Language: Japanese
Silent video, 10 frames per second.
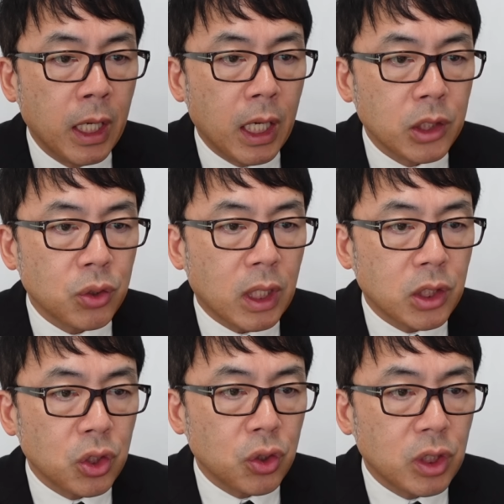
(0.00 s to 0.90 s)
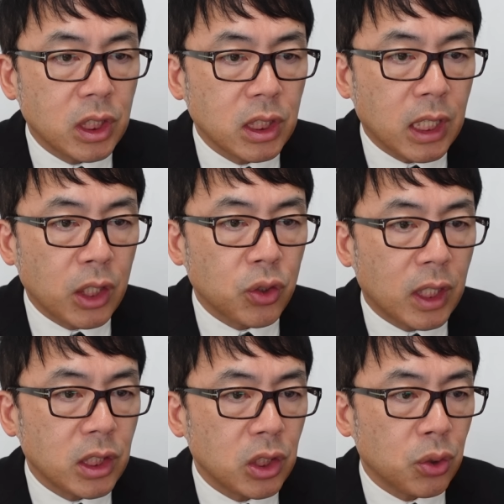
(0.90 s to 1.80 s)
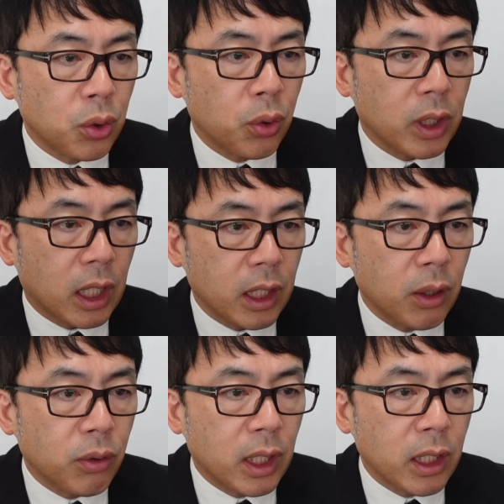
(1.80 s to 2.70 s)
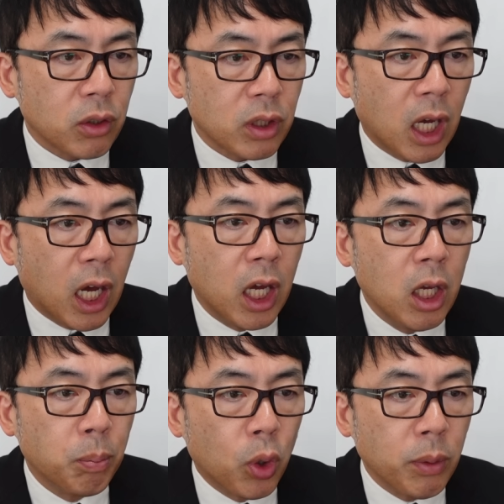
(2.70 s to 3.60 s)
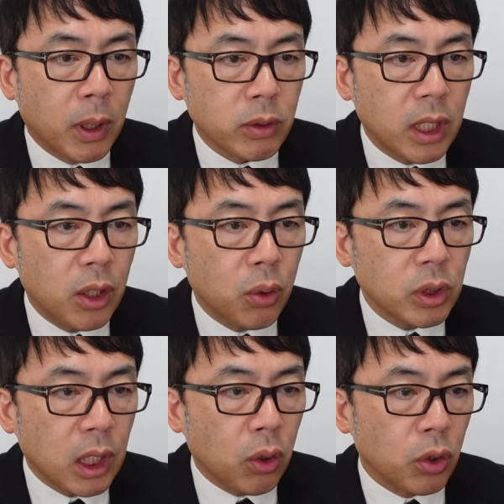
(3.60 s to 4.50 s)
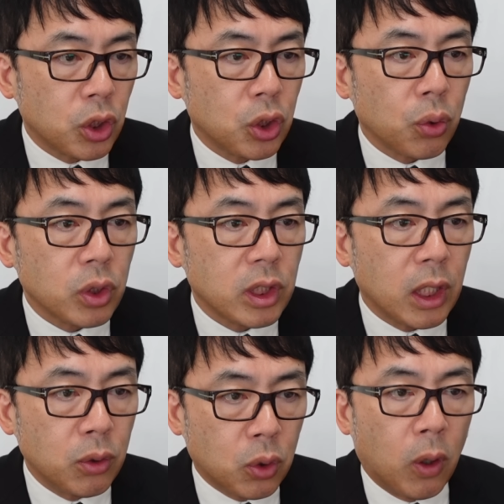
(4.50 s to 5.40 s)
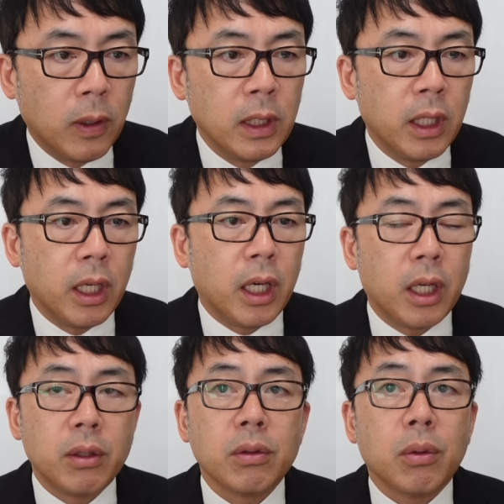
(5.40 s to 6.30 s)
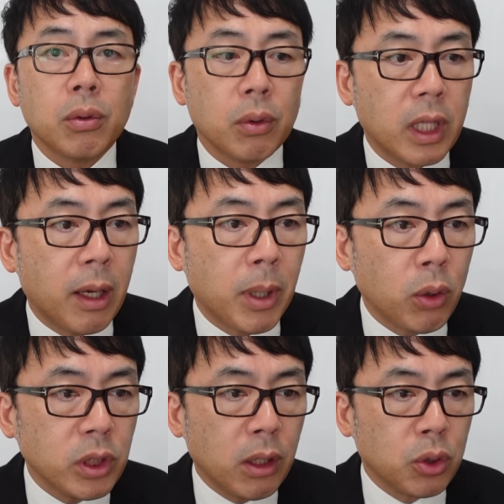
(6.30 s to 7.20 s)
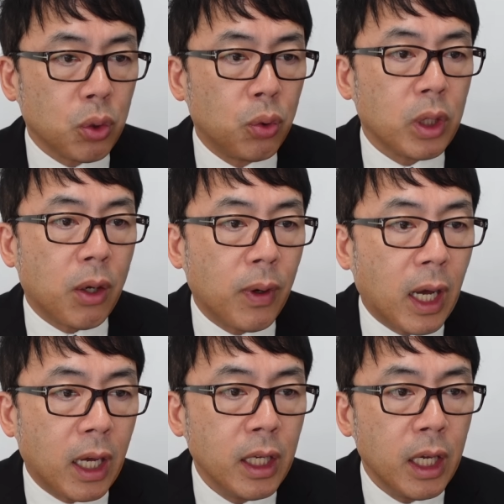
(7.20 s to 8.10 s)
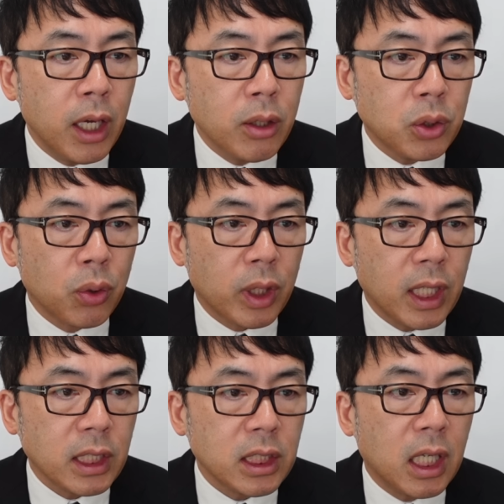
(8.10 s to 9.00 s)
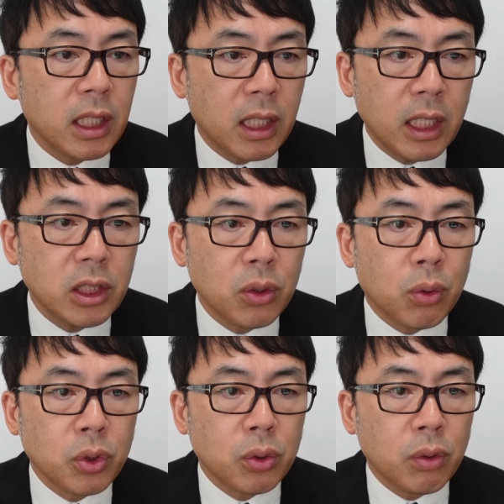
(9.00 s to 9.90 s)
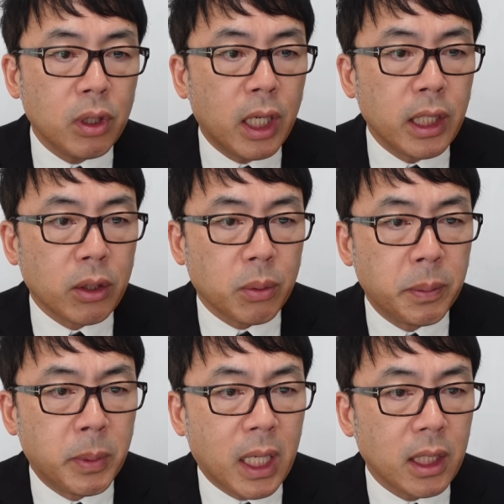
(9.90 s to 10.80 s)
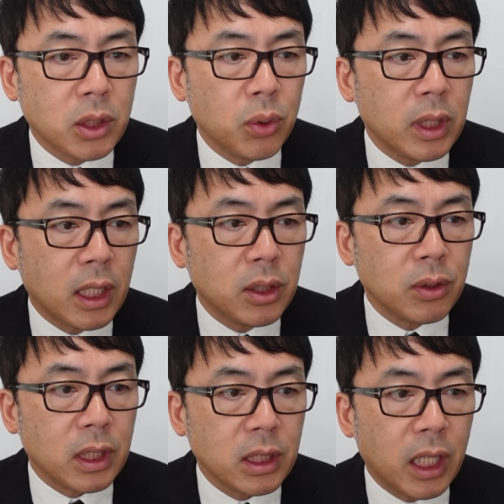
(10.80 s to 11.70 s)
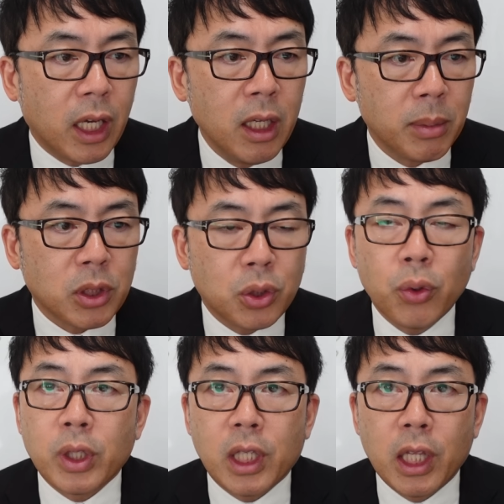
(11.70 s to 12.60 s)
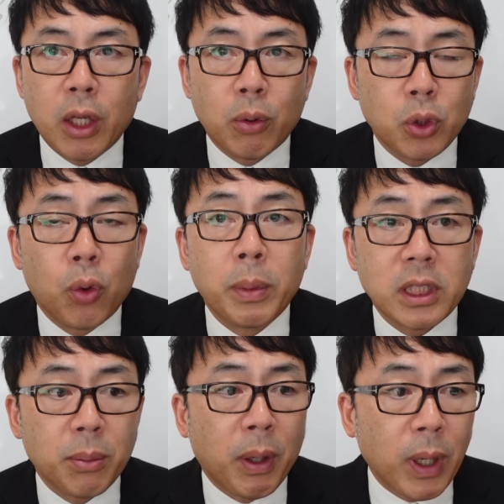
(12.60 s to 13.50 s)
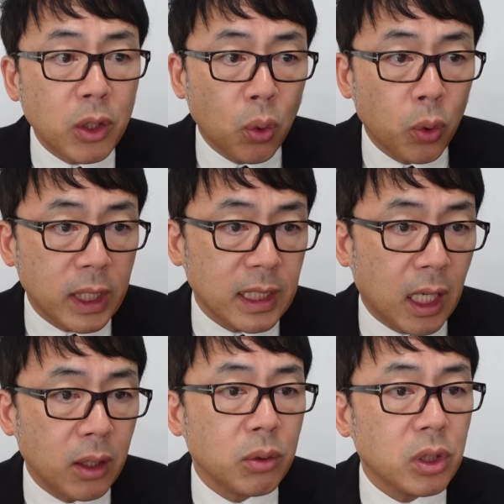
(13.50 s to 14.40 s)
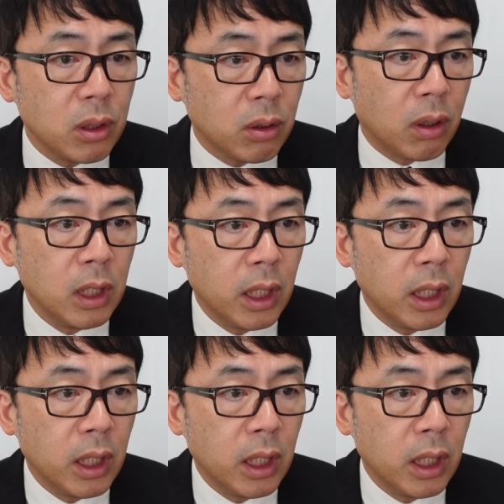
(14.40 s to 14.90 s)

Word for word: えー、10月17日から18日の夜にかけてウクライナ軍がポイマを占領したと主張していると。えー、いうことで、まあ、ロシアの情報源は、ヘルソンの東側でね、進行中のウクライナのこの、まあ、活動に対するですね、まあ、強い懸念を証明して、まあ、割と大げさに反応していると